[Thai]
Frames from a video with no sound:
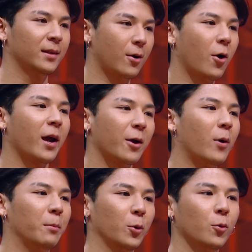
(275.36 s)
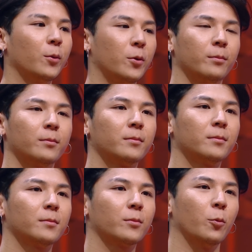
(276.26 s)
บ คอยให้ความรู้ผม
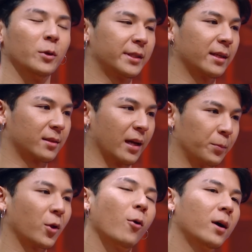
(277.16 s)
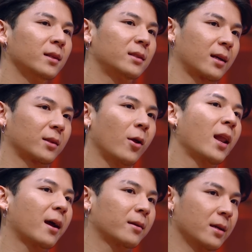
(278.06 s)
ผมรู้สึกเติบโตขึ้นจากตอนแรก